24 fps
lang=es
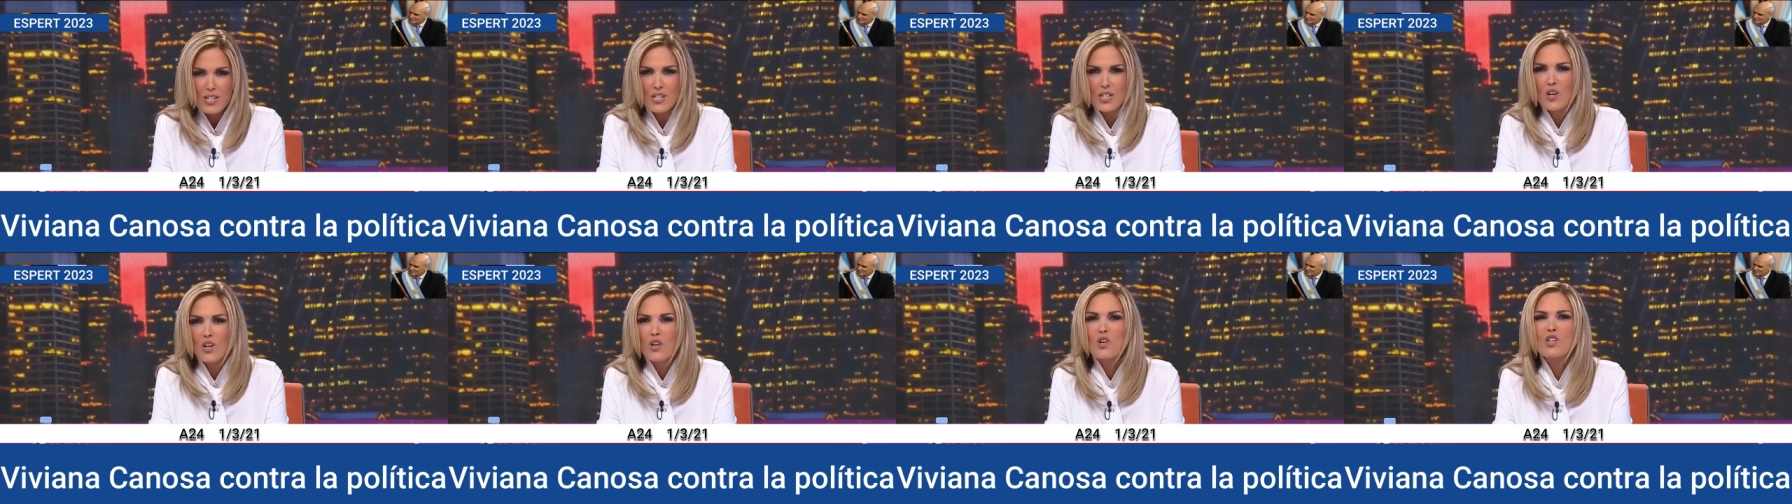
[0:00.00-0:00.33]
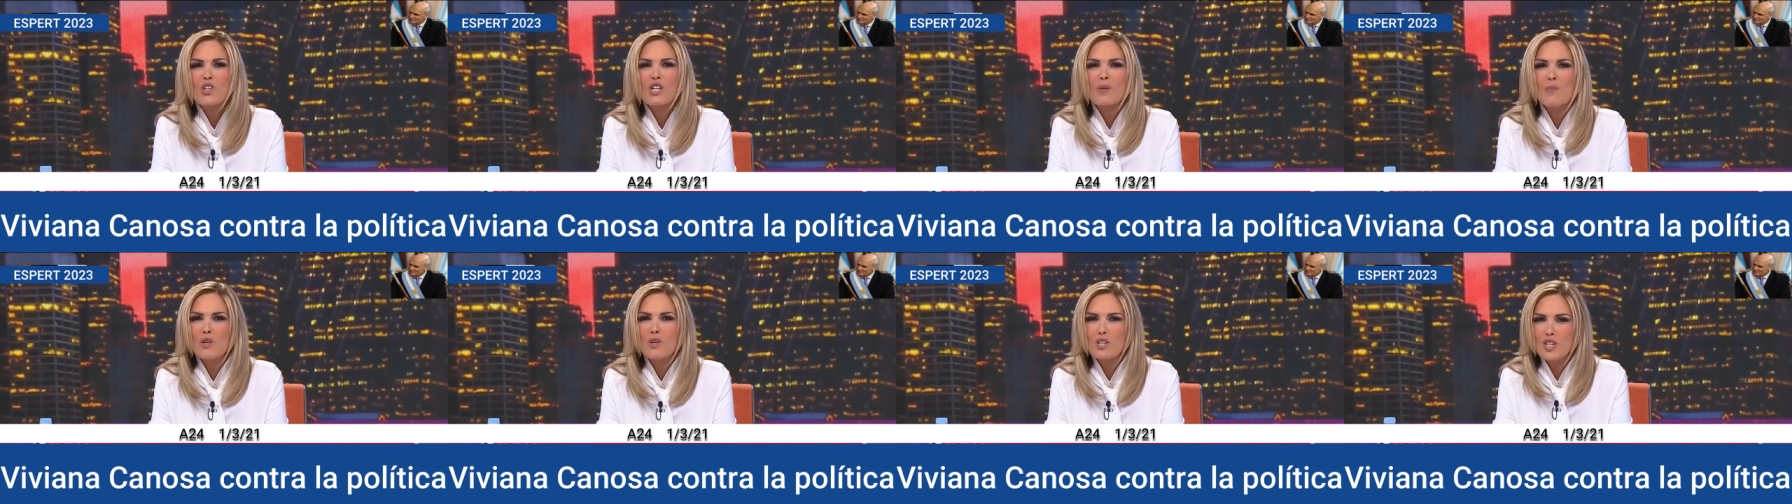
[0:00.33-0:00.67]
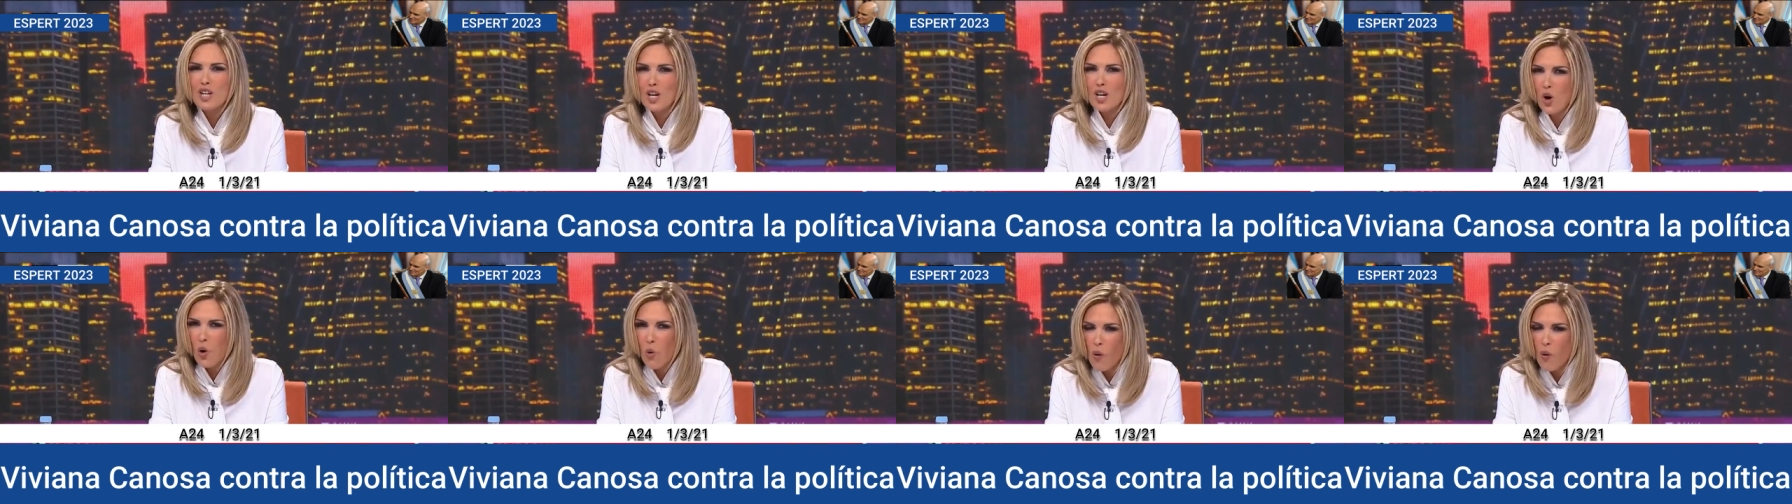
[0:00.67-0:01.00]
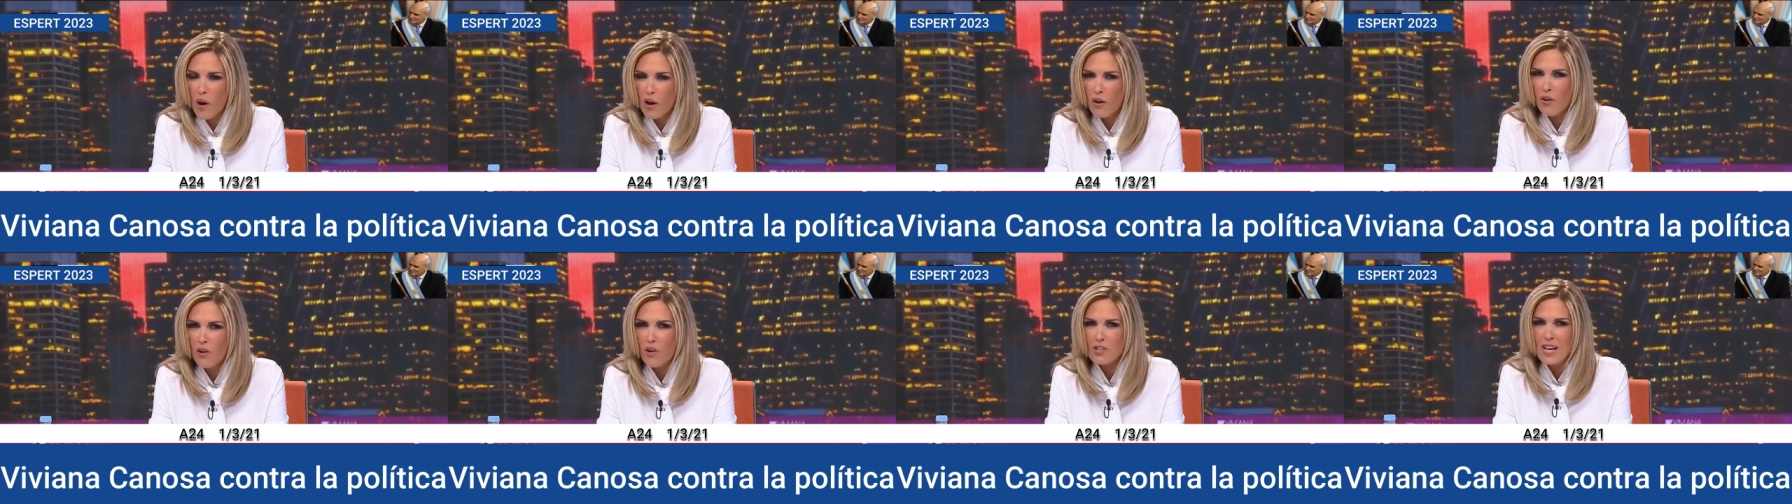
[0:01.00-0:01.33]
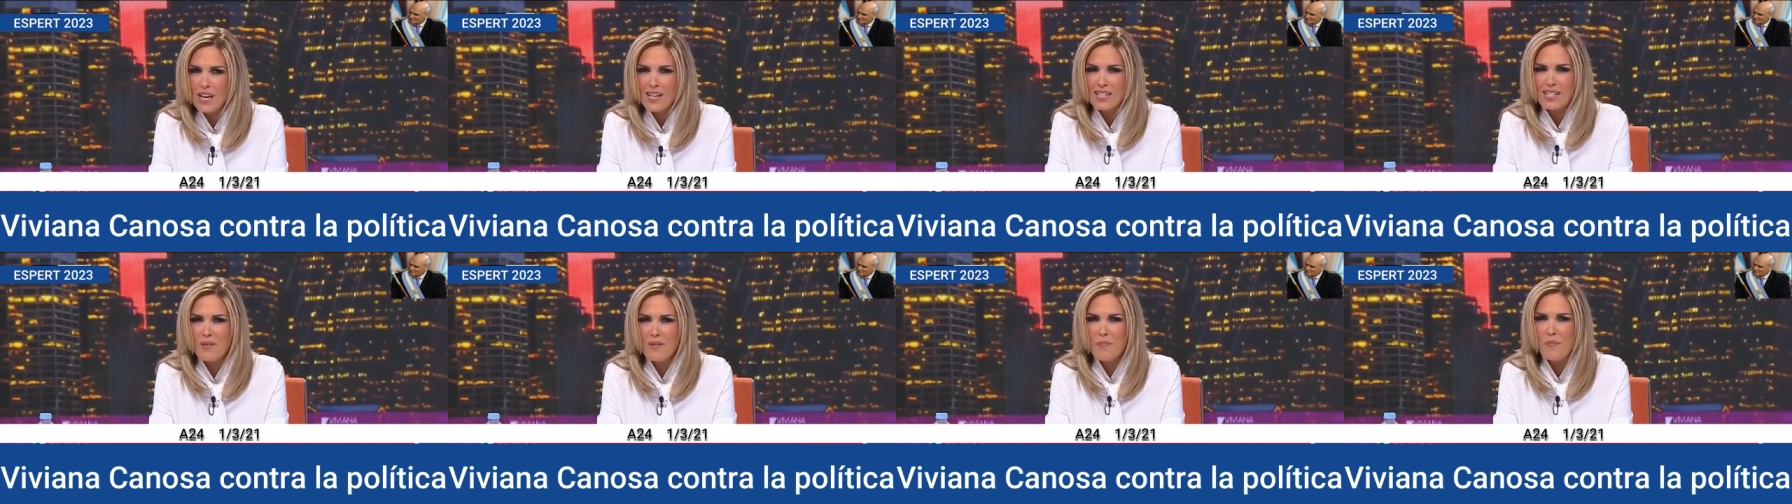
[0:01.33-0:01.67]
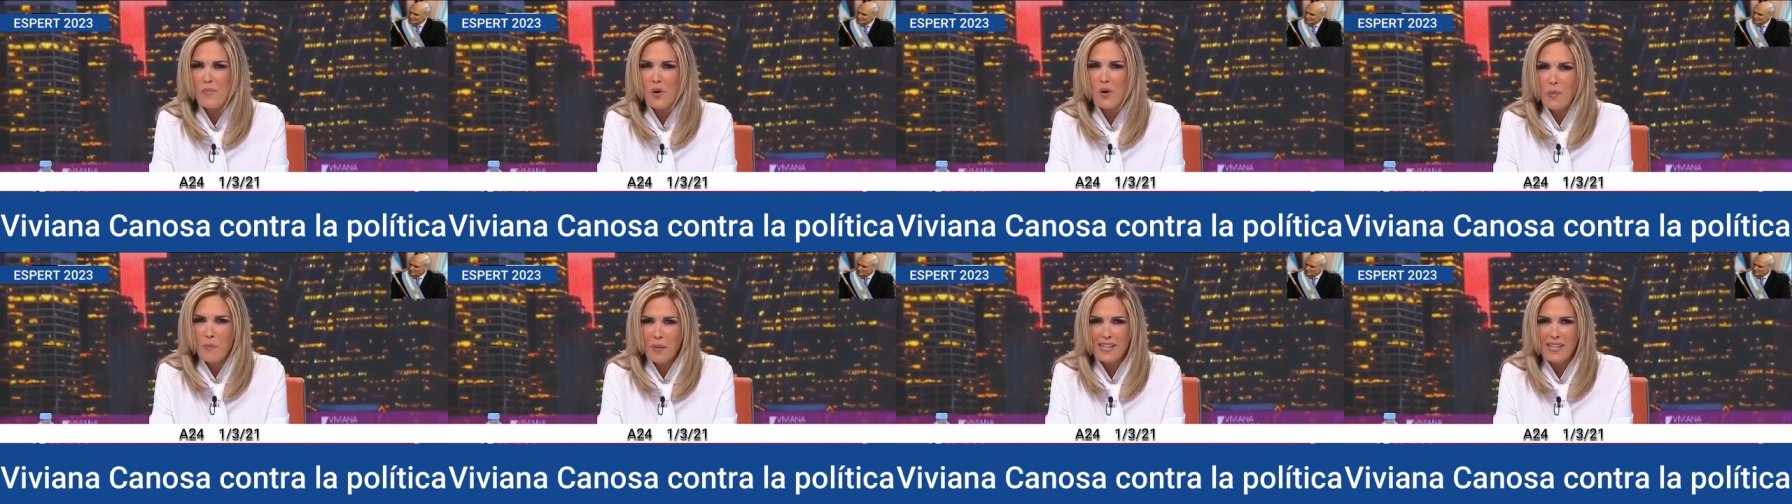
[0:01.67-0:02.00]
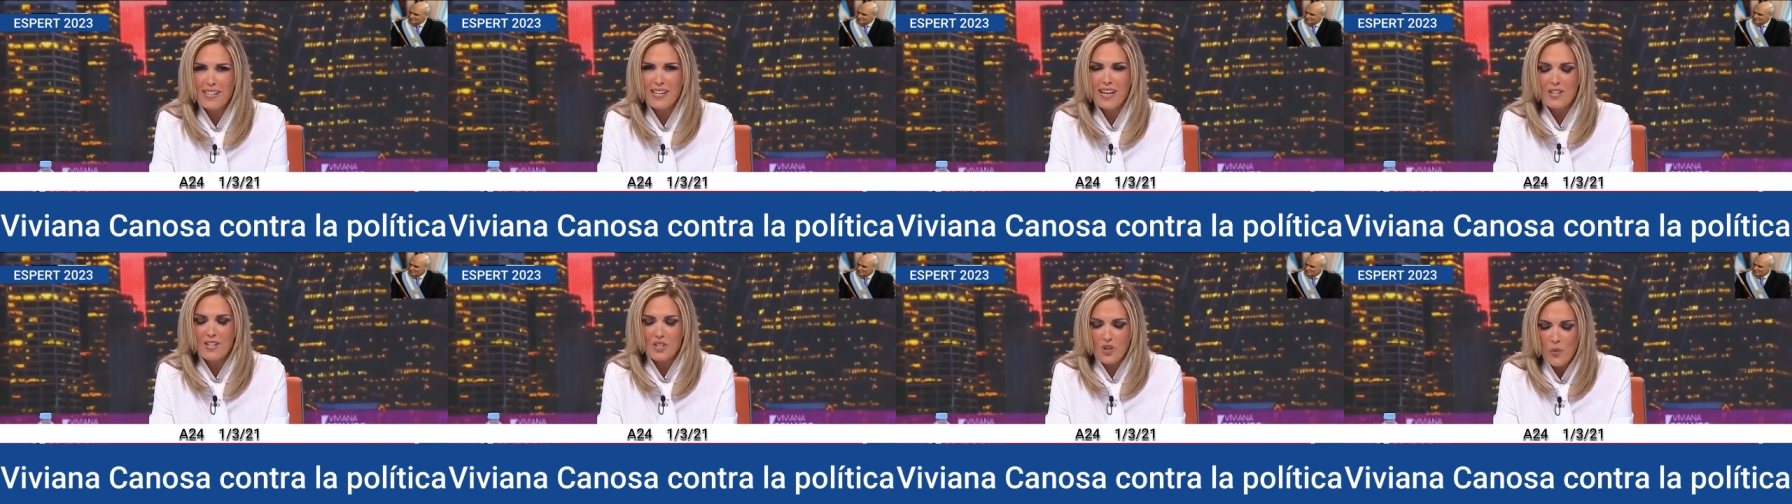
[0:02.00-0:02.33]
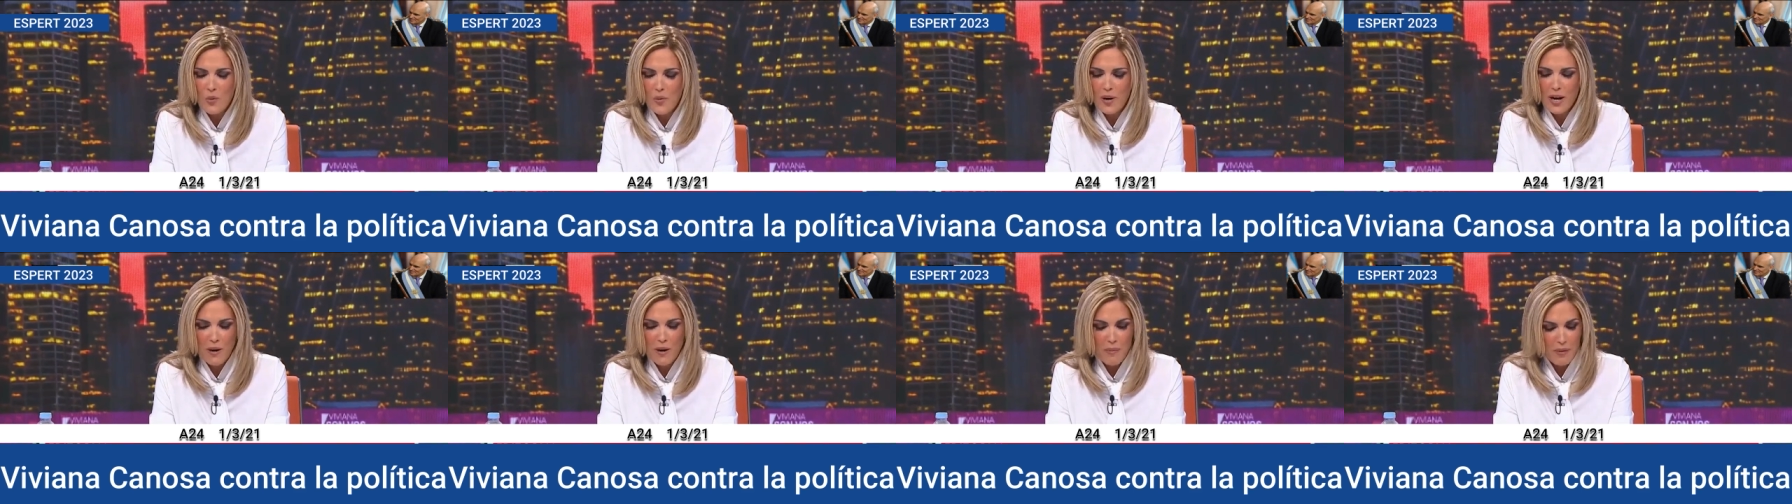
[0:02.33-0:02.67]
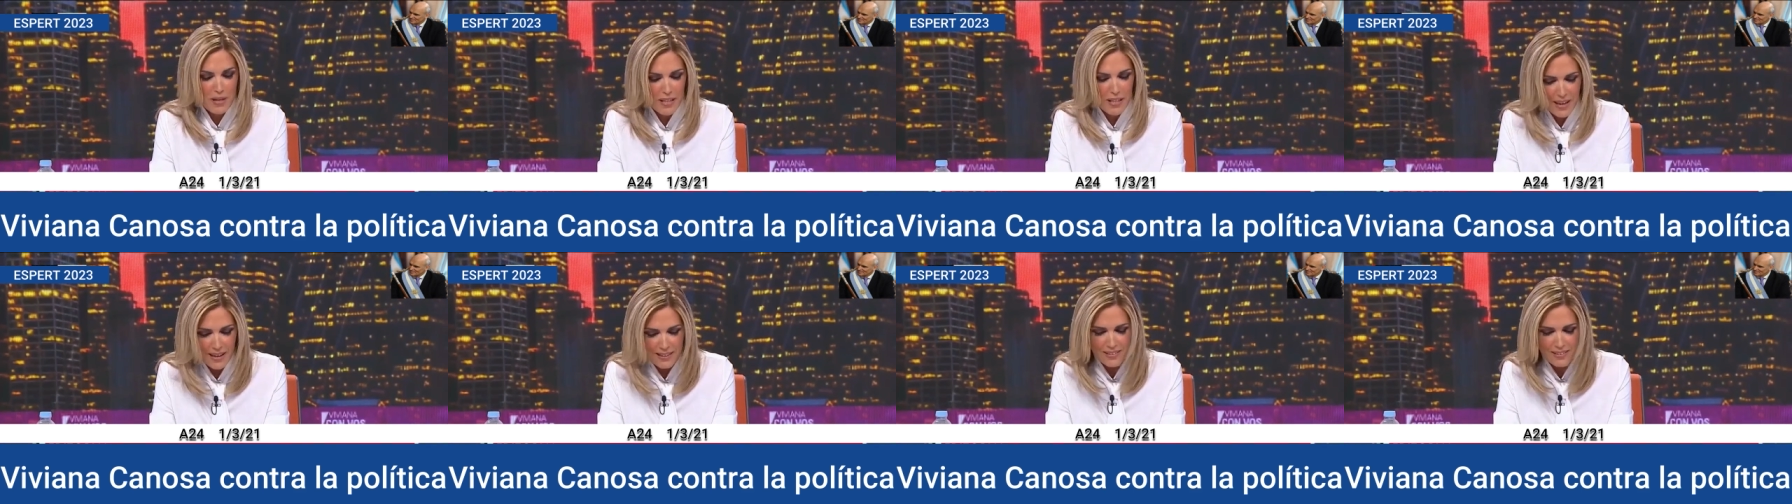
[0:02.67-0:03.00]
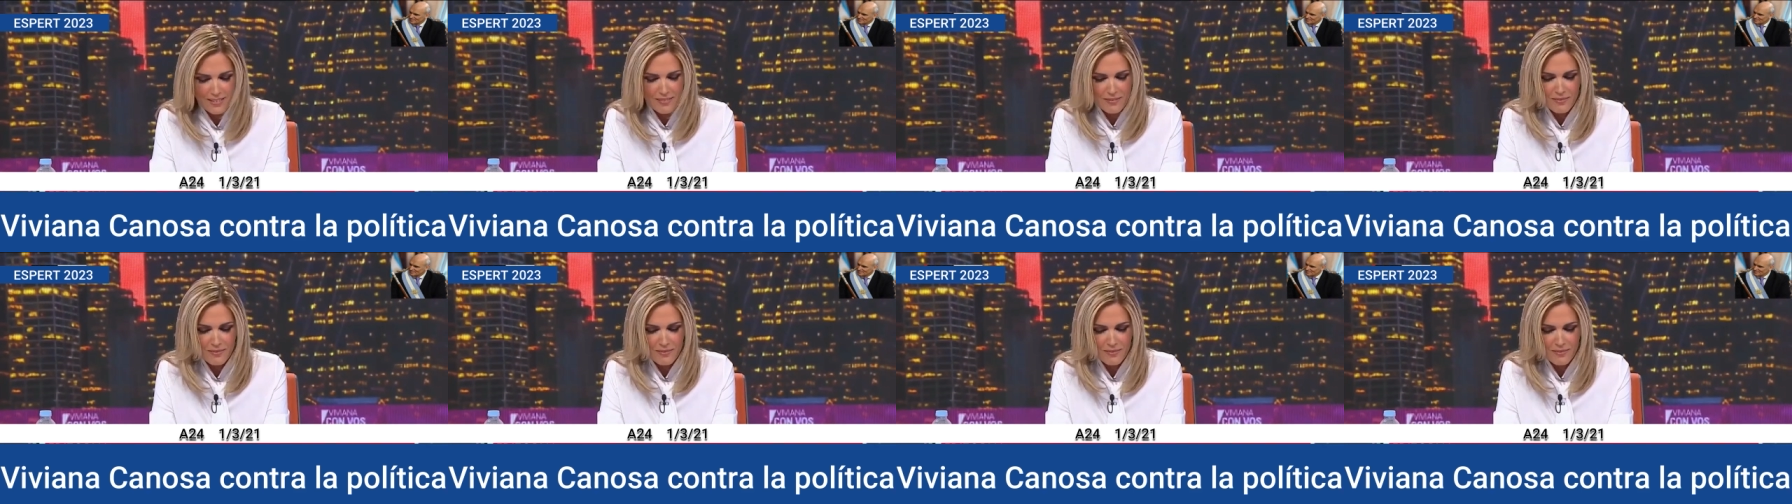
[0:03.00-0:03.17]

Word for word: Ya conocemos el juego, nos hacen promesas sobre el bidet.